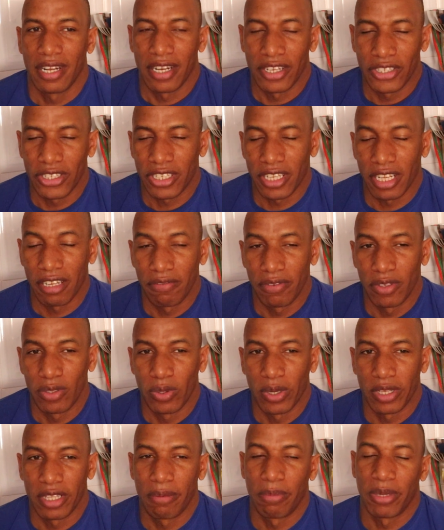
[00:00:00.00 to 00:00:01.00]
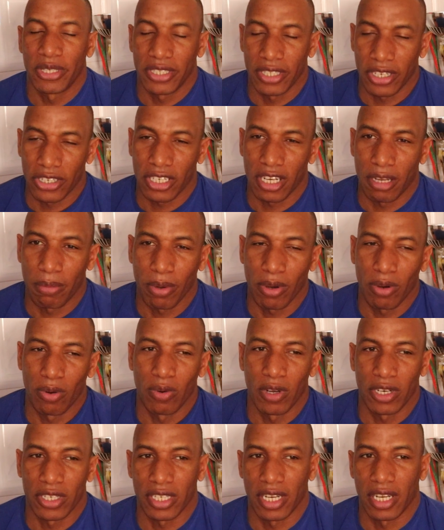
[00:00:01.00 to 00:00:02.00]
علاش درت هذا الفيديو هذا باش نرجع
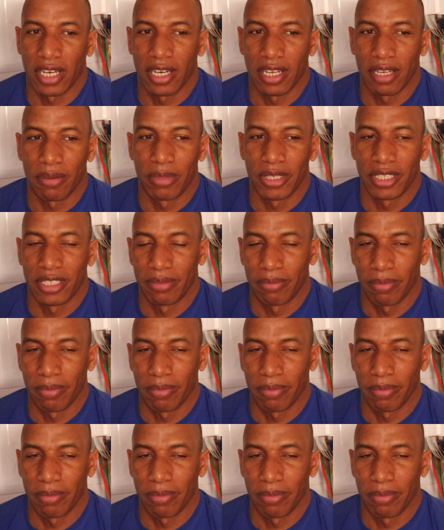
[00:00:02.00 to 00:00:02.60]
بقوه ان شاء الله باش